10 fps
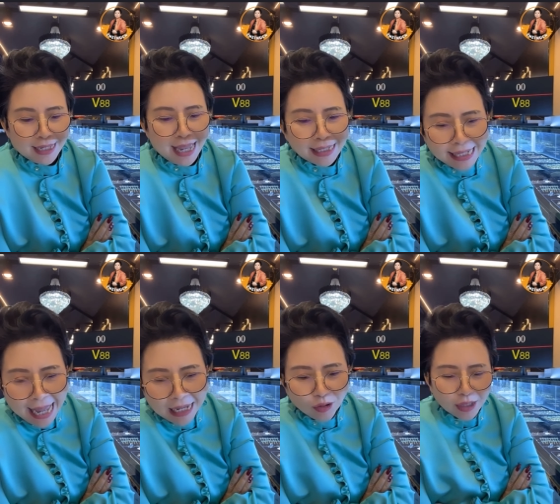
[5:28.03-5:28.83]
อาจา
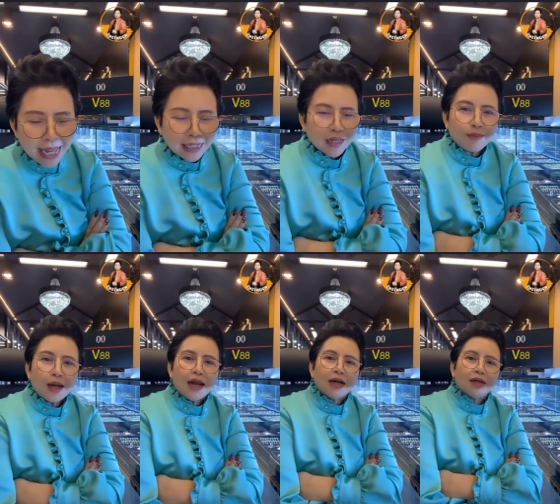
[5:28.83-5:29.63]
รย์คนนั้นกับ
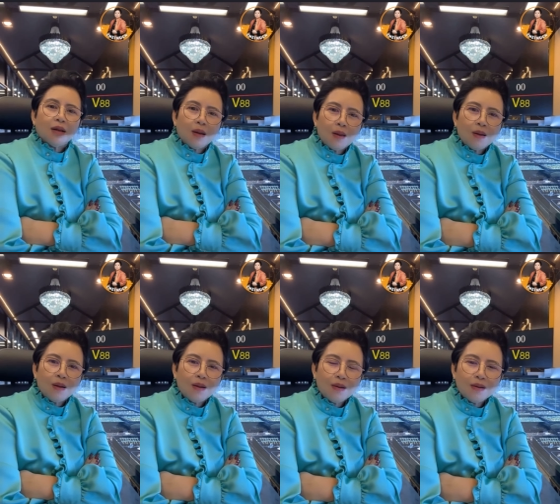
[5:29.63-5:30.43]
ป้าเธอ
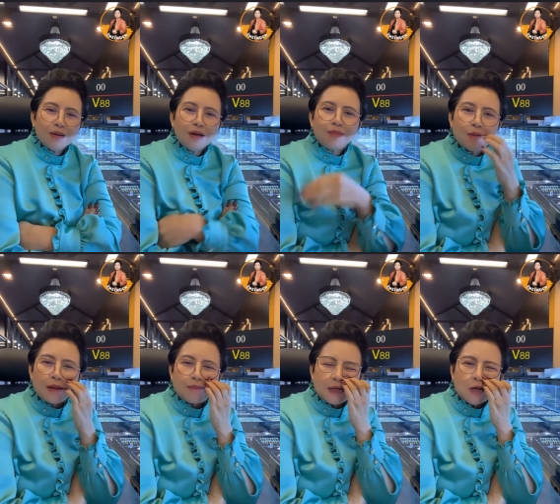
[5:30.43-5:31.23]
พ่อแม่
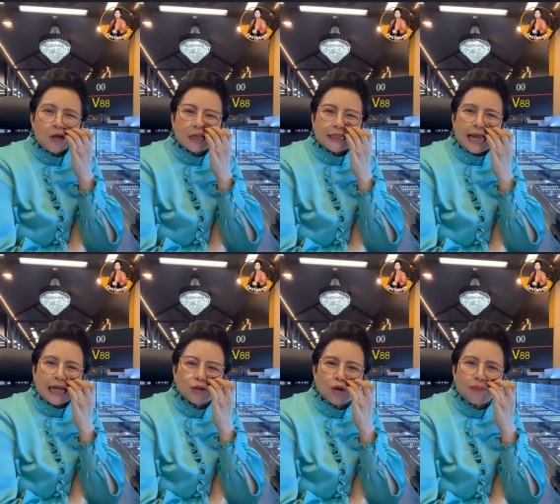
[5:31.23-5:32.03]
พี่น้องก็แต่ง
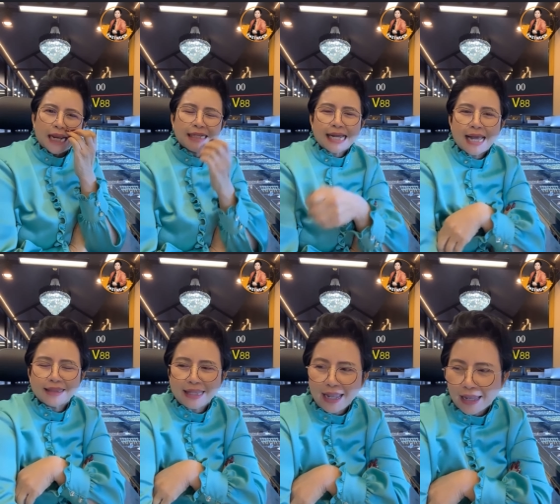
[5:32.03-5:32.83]
ตัวเป็นอาจารย์
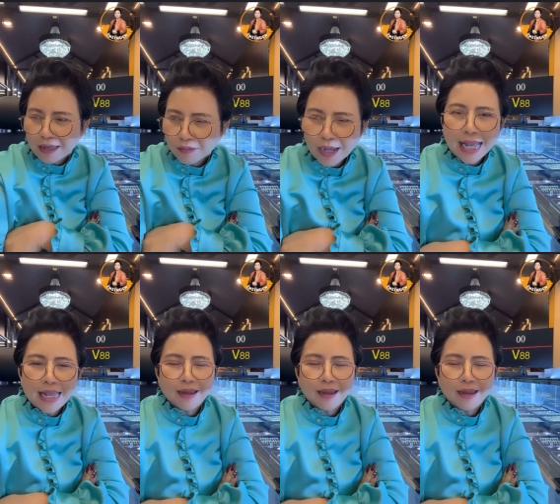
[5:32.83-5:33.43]
แต่ว่า